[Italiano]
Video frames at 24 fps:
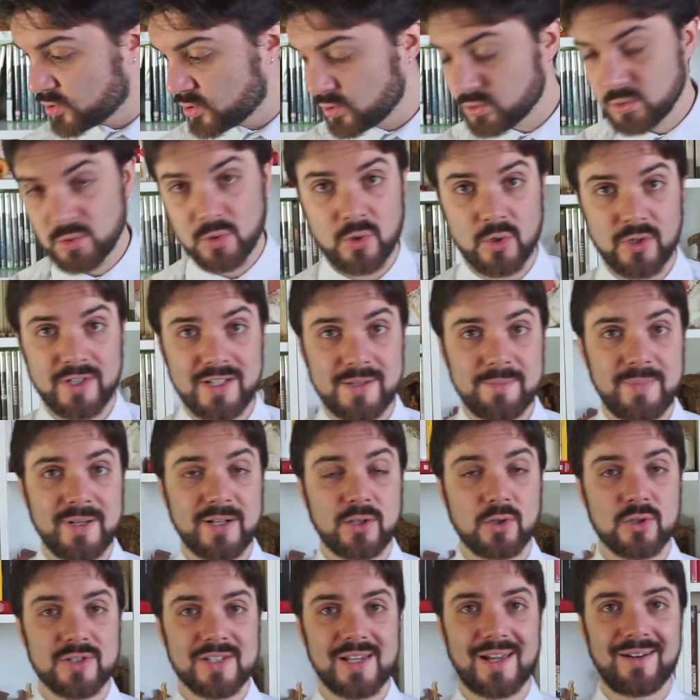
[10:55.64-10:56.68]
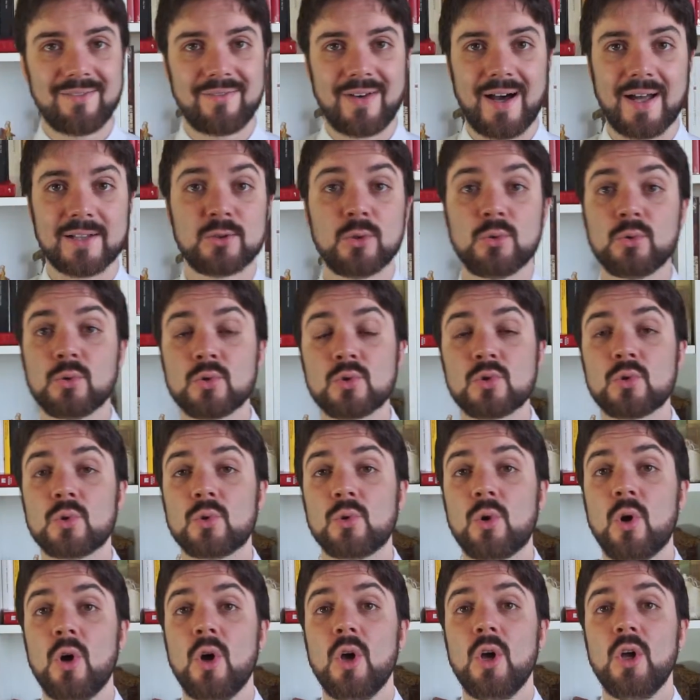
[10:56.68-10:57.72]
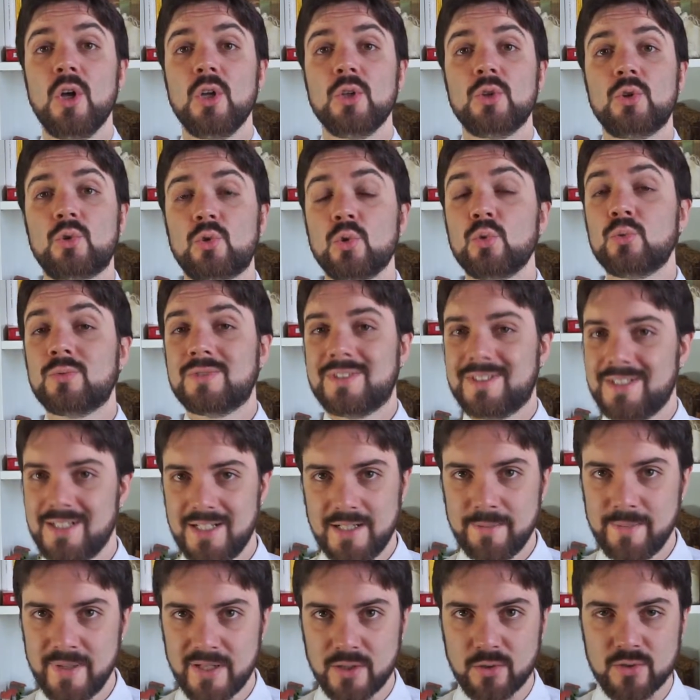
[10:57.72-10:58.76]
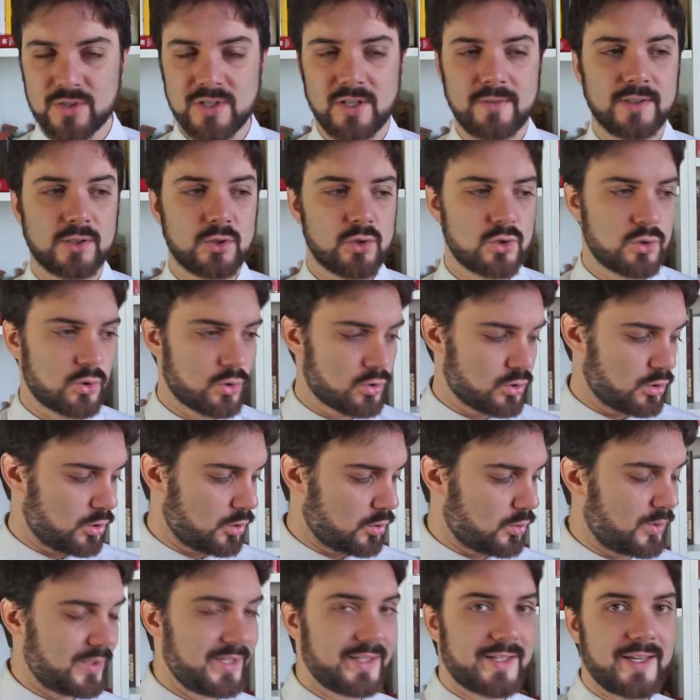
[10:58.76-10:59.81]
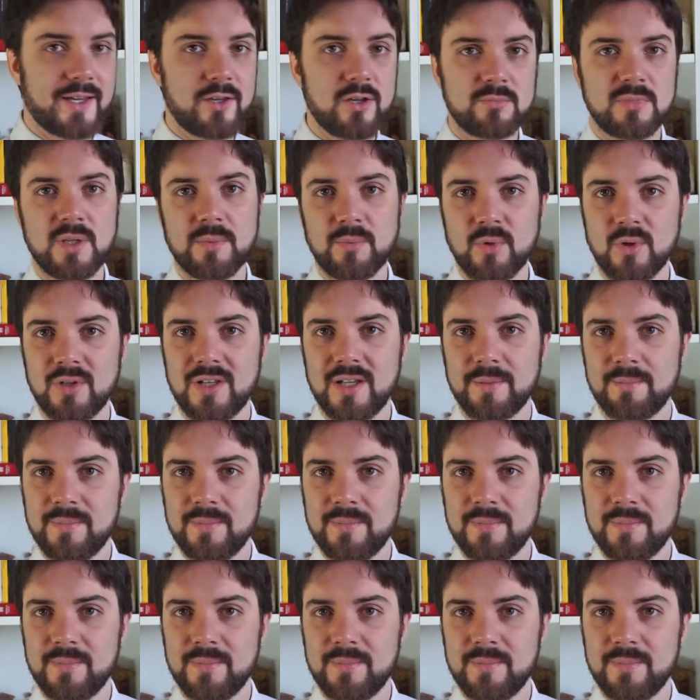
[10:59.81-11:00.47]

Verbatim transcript: sono i libri che ho salvato, non sono tutti i libri che ho salvato, sono solo quelli che io e mia moglie